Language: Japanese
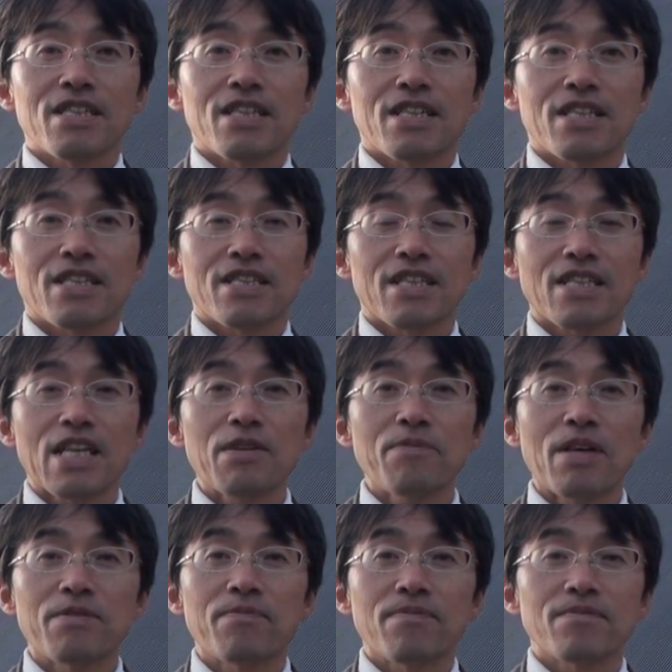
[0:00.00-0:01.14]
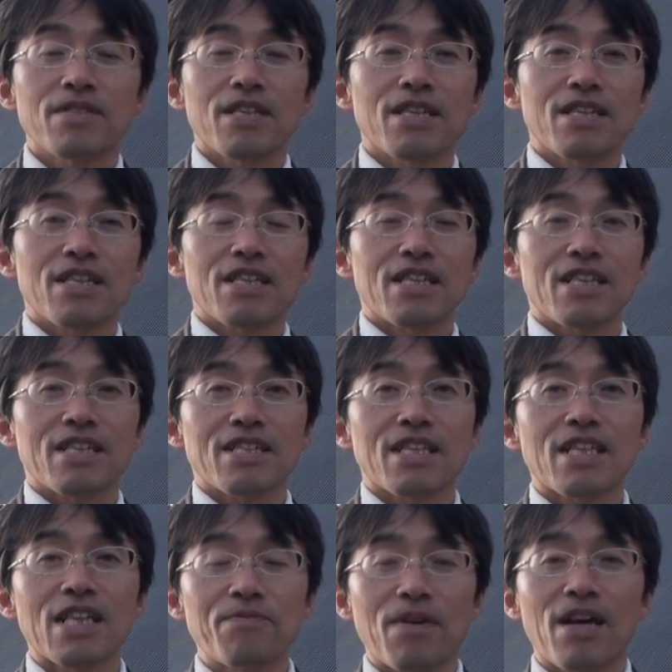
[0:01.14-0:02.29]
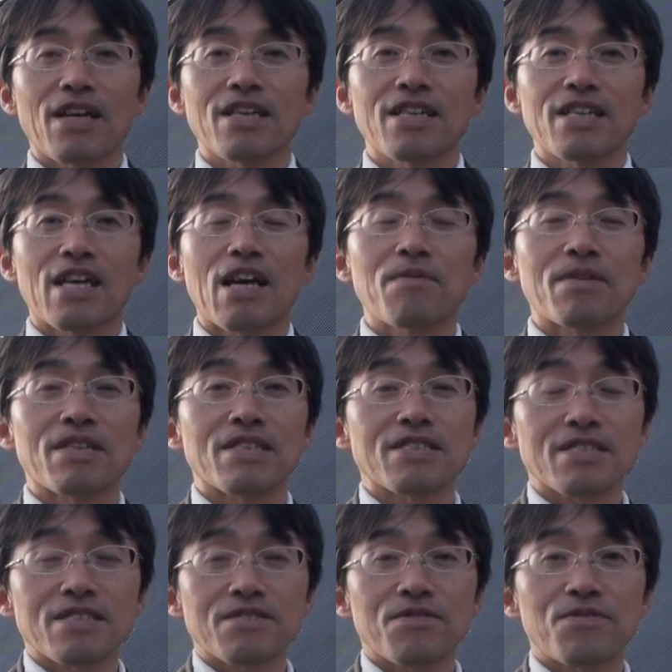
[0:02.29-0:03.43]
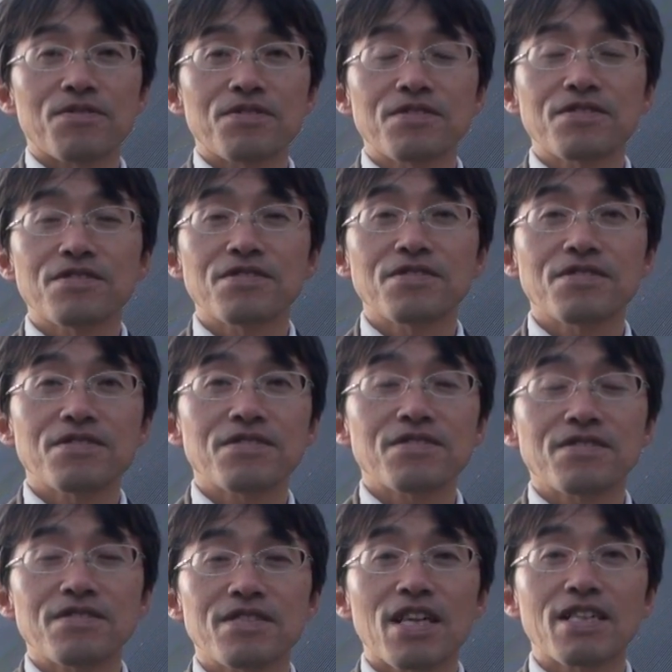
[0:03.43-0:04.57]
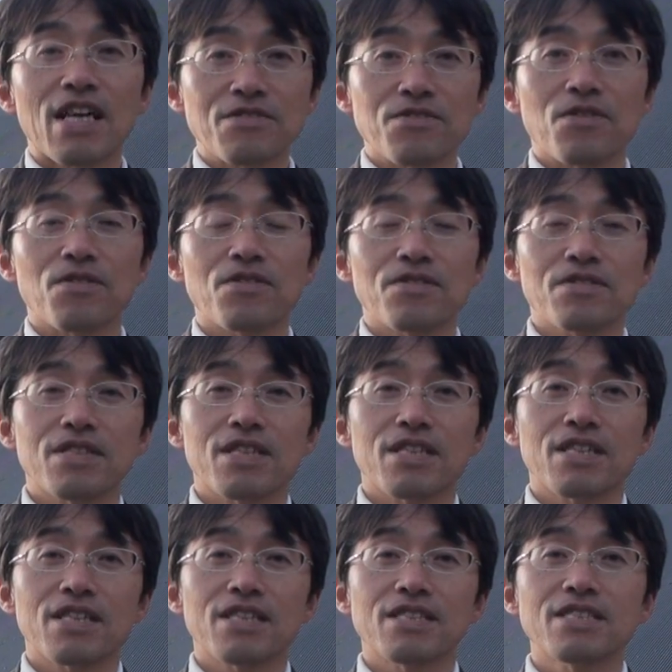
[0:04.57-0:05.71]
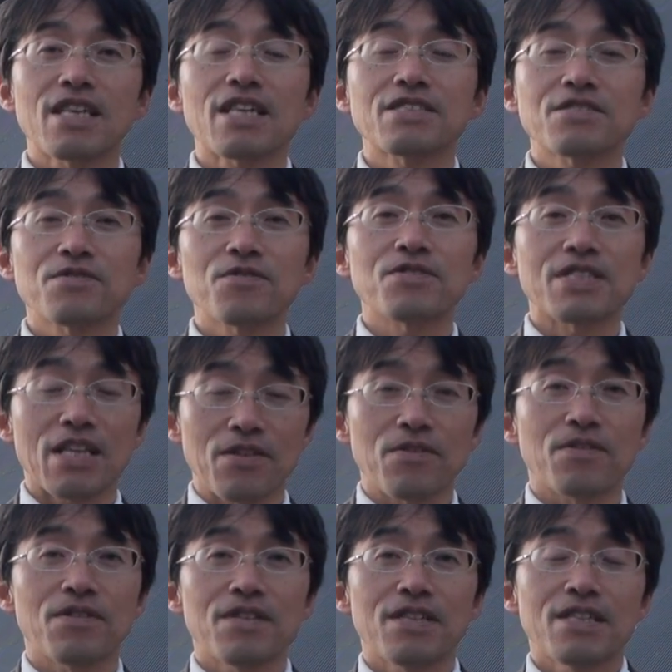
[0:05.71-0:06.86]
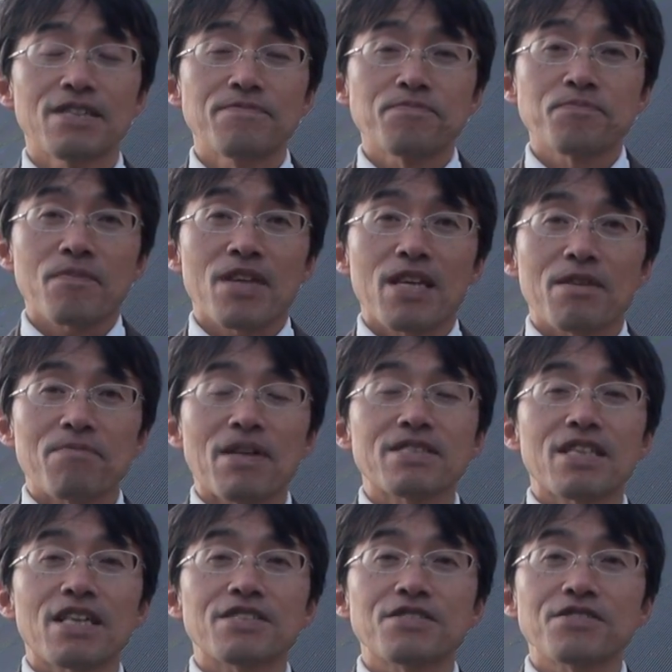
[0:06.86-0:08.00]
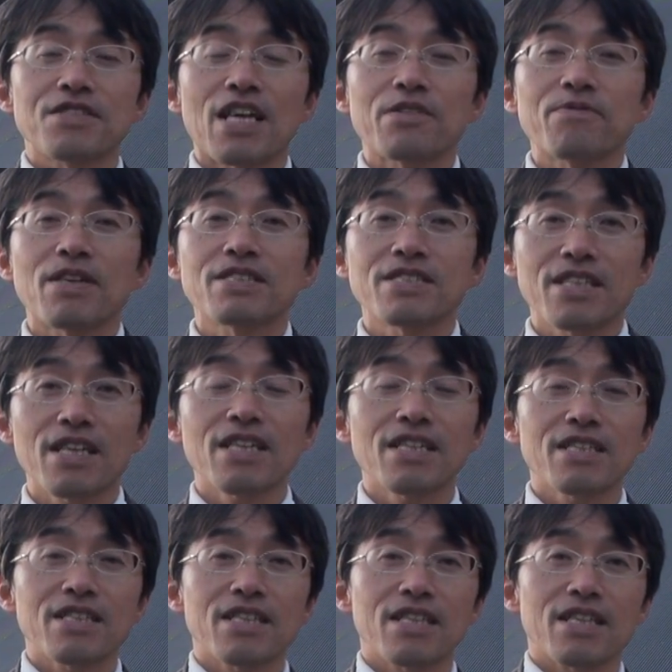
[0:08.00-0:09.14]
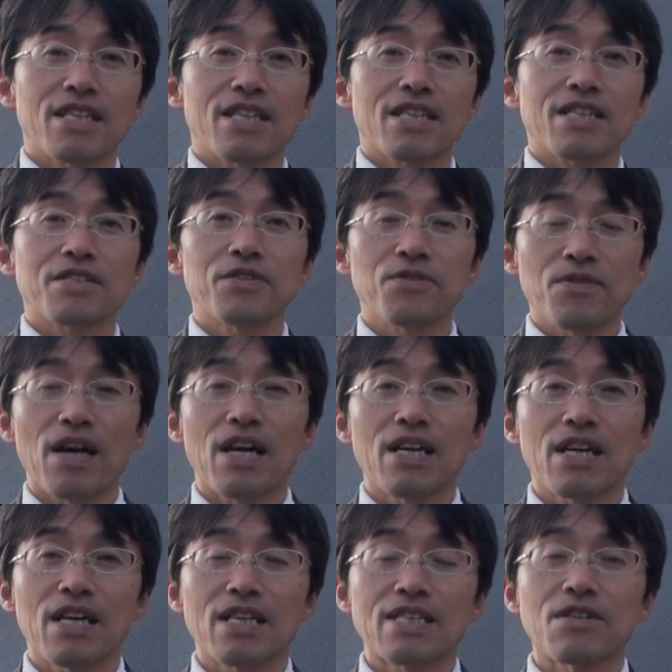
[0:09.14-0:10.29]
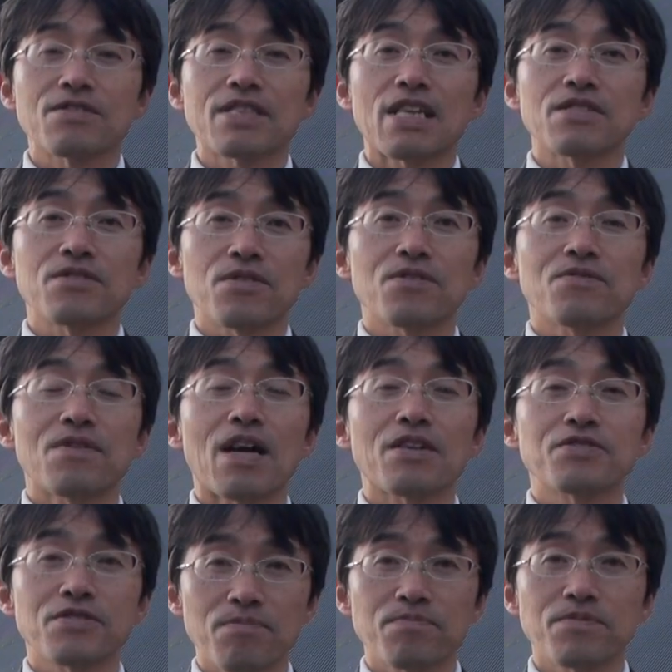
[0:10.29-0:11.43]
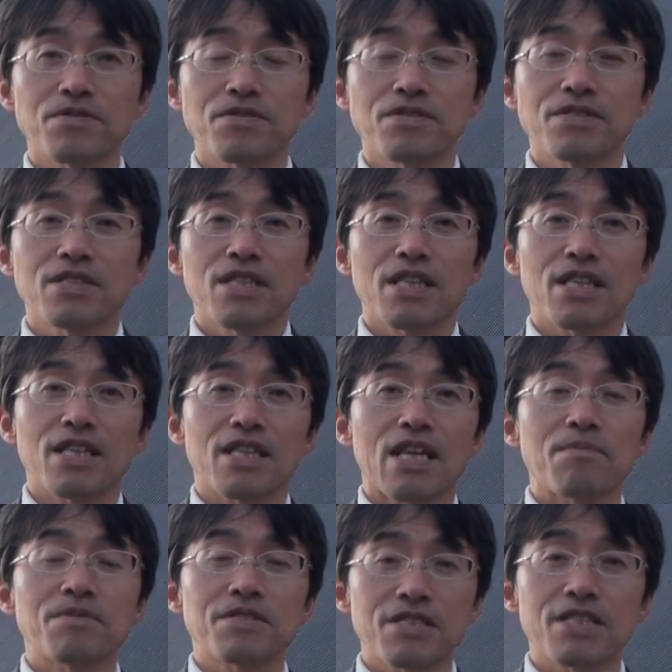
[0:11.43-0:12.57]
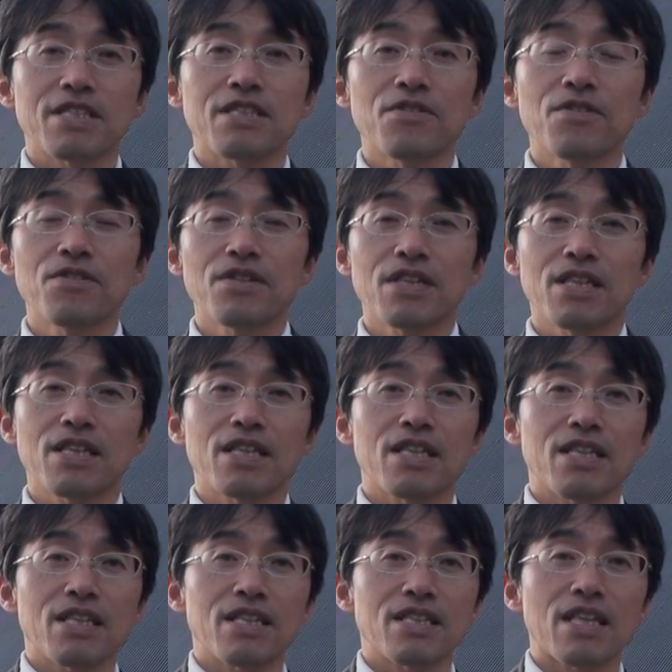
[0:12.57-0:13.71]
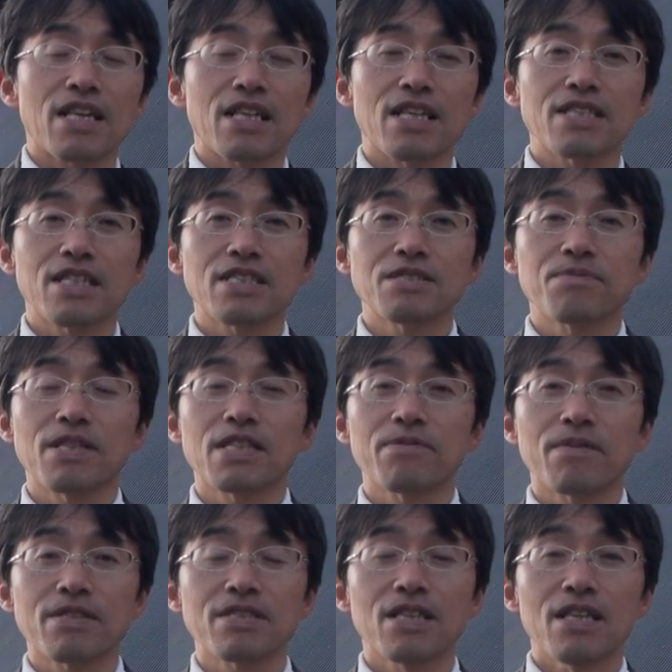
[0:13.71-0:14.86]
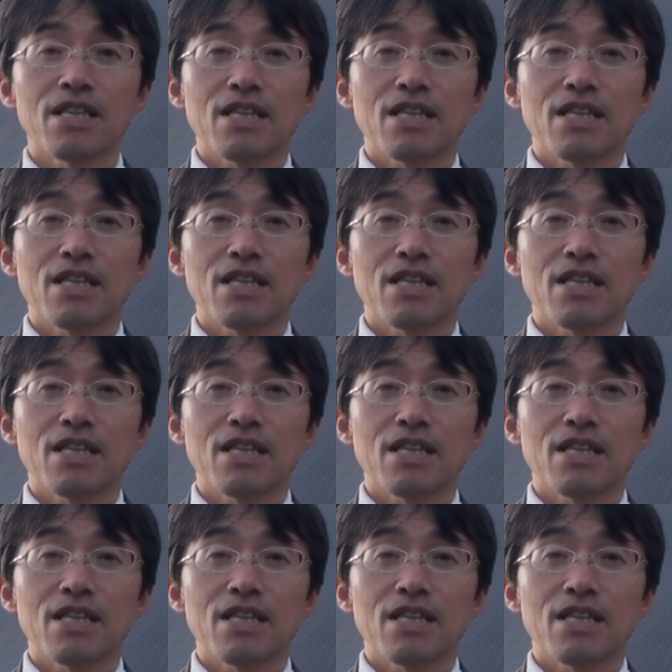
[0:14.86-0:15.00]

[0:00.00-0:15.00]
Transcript: えー、たった今、えー、ただ今、えー、アイブ交流大学の、えー、2月講座の、えー、真っ最中でありまして、えー、今日は畑野さんのワークショップ、え紙すきを、えー、体験させてもらってます。